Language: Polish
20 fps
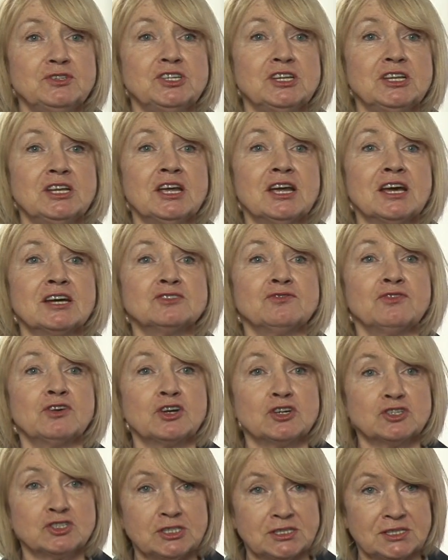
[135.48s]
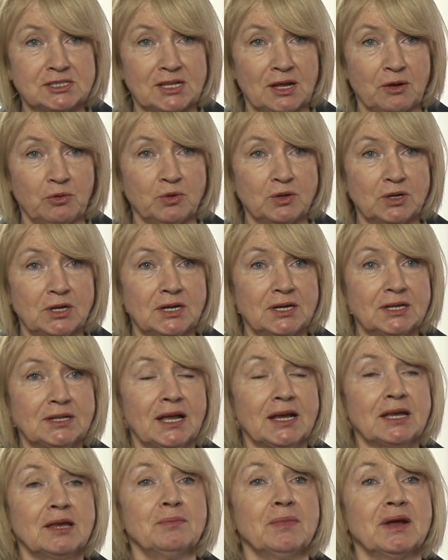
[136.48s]
dziennikarz wykorzystał e,
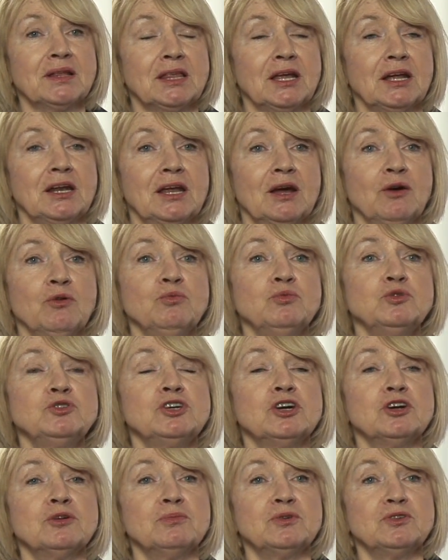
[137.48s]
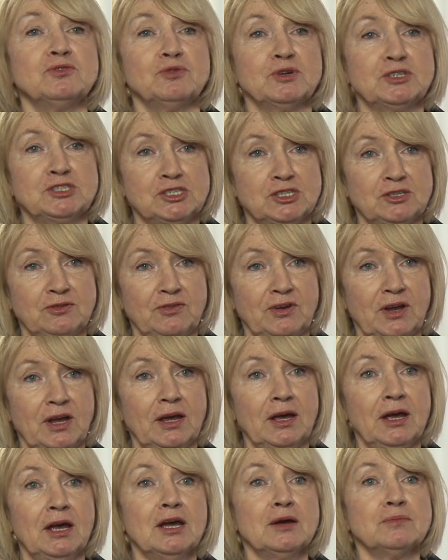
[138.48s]
taki materiał, musi on być
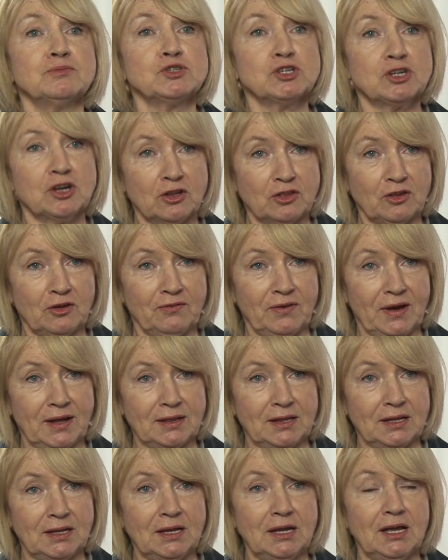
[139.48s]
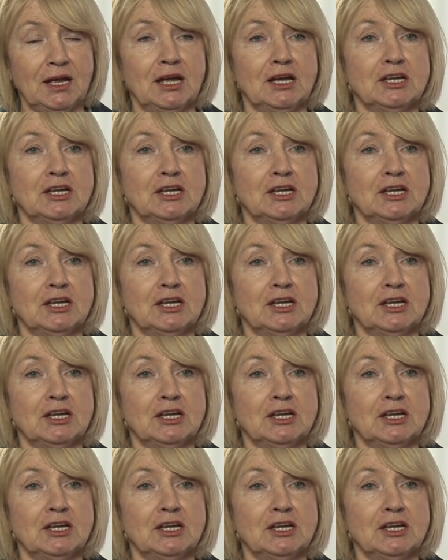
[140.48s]
właściwie przygotowany,